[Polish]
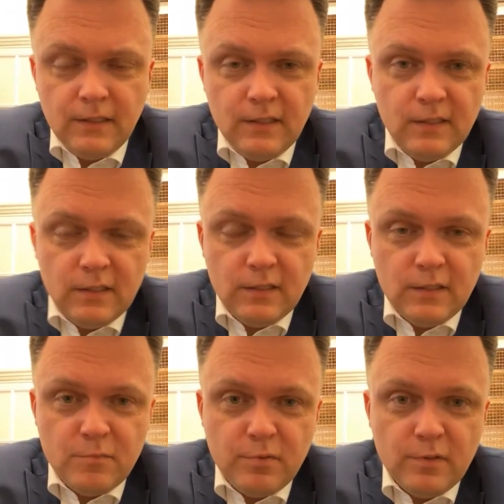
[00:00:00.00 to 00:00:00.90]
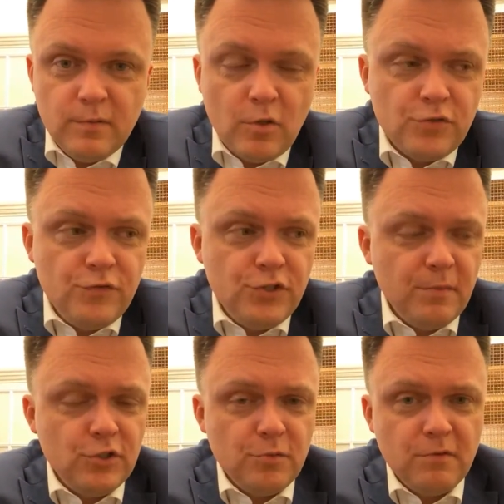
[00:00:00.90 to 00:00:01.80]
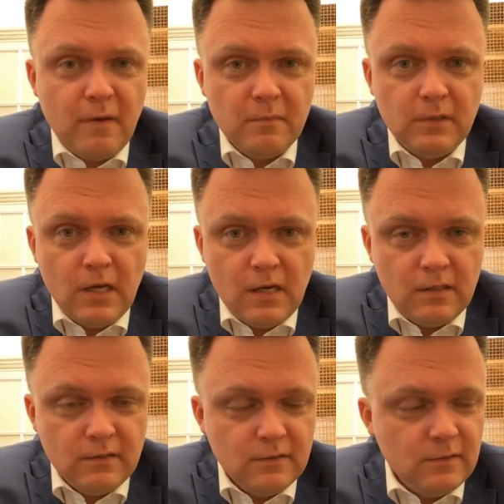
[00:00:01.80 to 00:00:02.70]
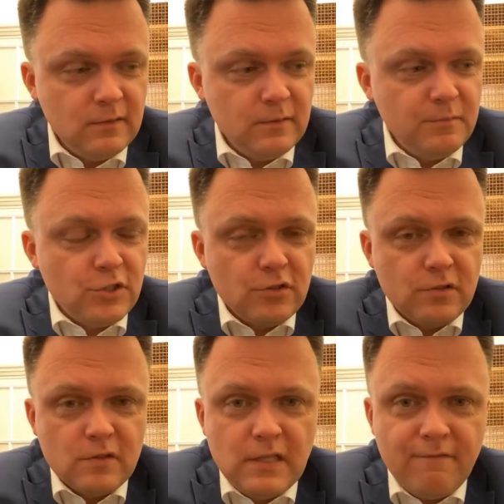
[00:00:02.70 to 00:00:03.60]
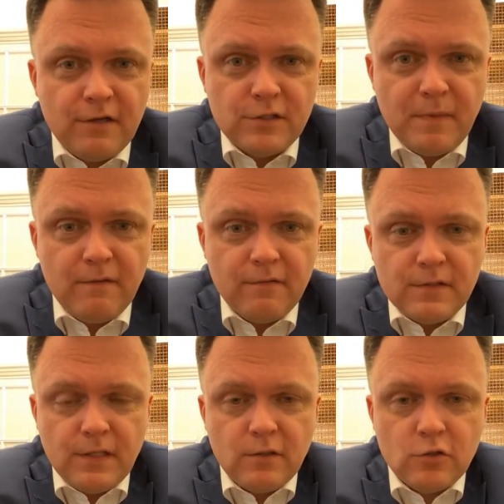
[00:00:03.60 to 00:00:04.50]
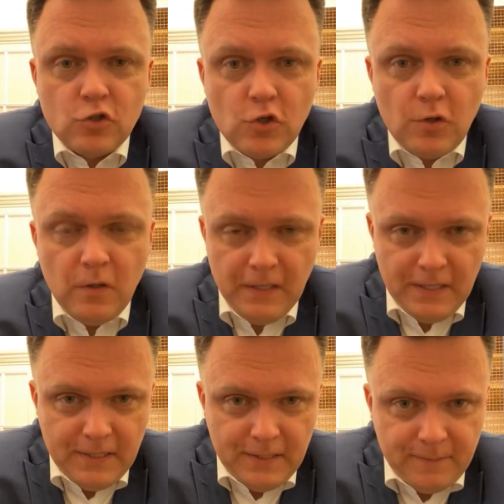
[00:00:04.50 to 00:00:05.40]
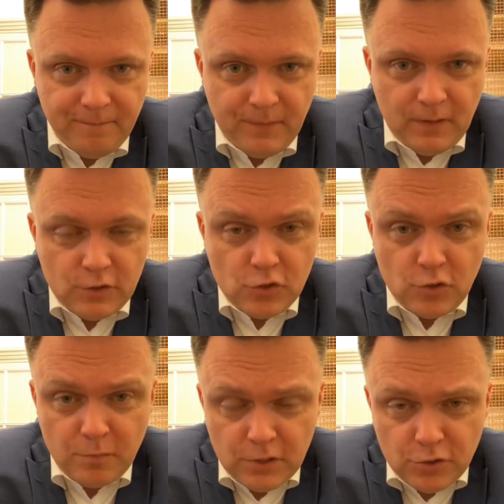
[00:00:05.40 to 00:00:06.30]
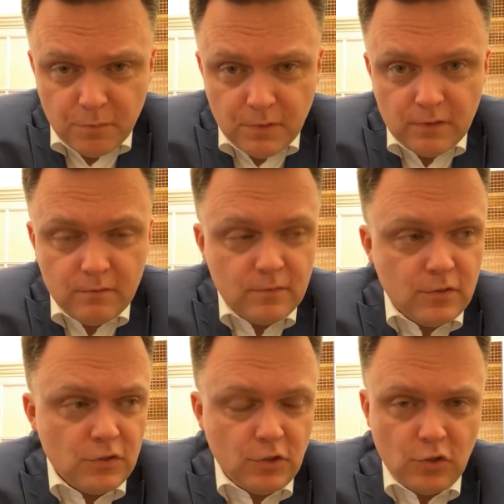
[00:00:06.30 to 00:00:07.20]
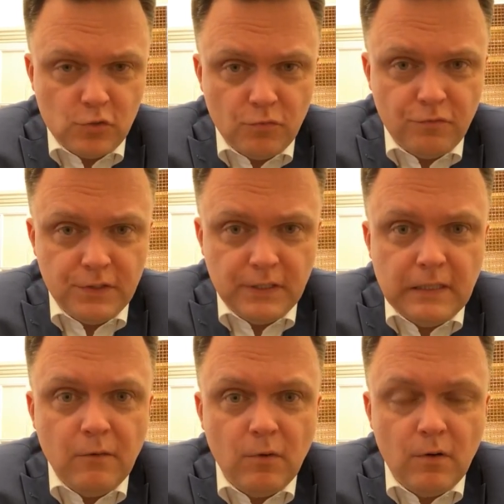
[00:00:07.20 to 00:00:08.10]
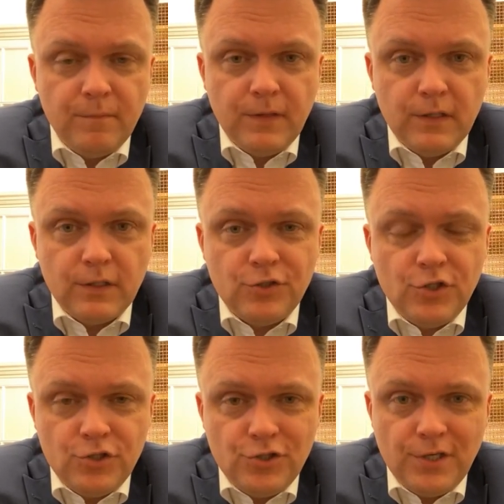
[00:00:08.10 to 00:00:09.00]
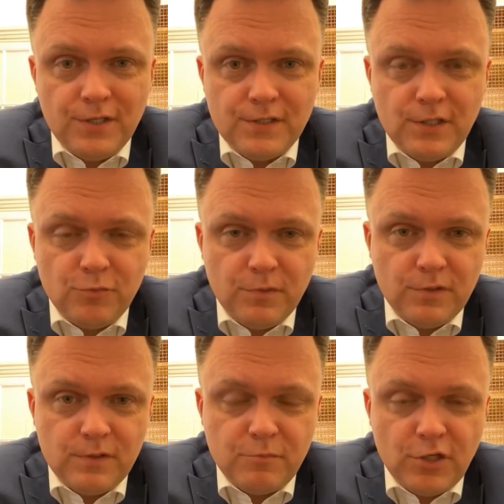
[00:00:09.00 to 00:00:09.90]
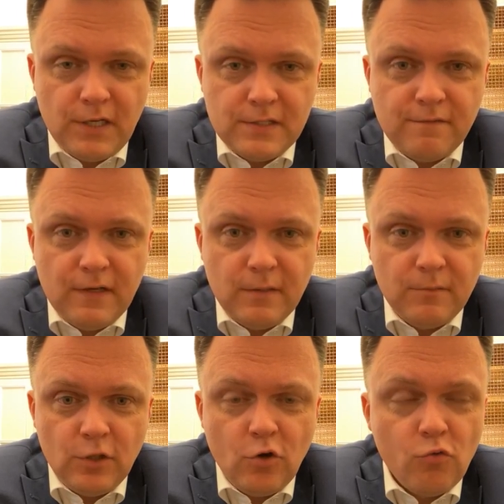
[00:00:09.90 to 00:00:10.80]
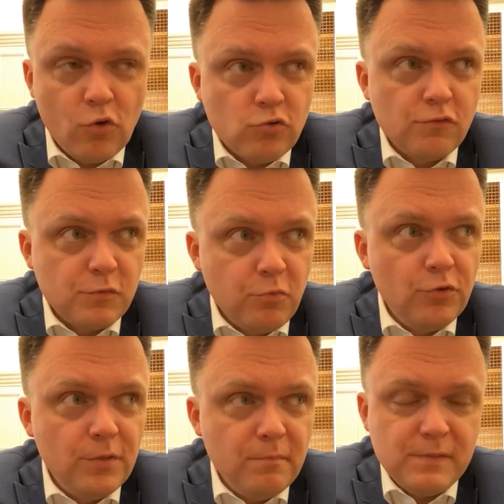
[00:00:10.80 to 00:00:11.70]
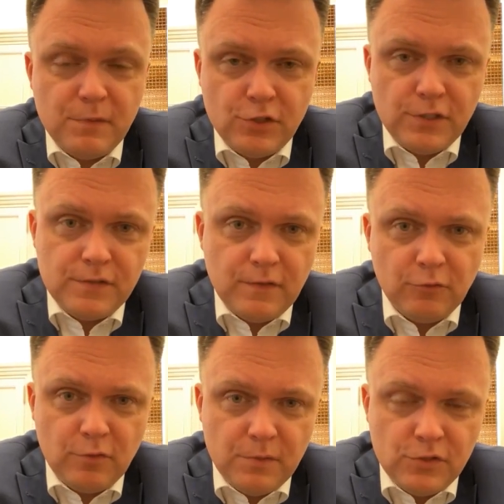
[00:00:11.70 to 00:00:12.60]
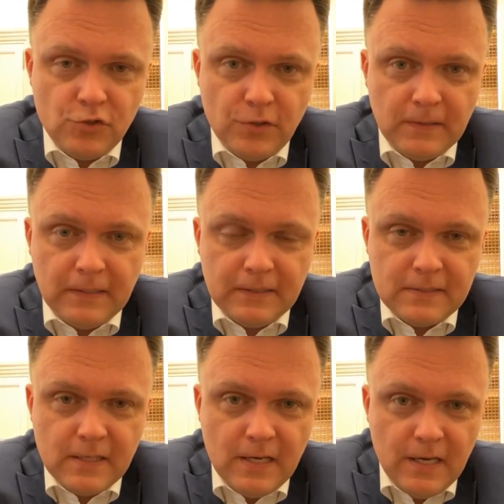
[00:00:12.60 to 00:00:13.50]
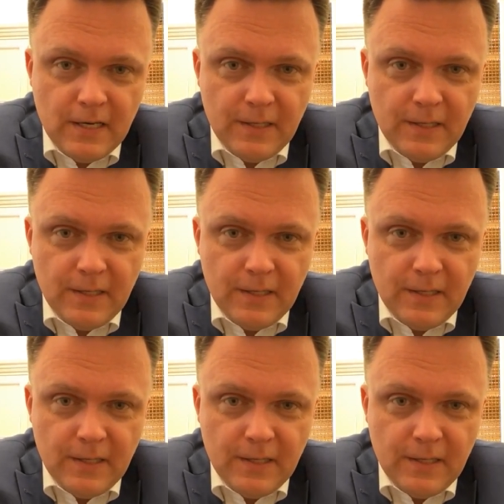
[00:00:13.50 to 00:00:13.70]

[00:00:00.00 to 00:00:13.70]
i y, oczywiście będziemy Wam na y, bieżąco zdawać sprawę z tego, co, y, co zrobiliśmy, co z tych rozmów wyniknęło, e, gdzie dzisiaj jesteśmy z przekazywaniem tego głosu o wspólnym bezpieczeństwie, którym jest dzisiaj dla nas,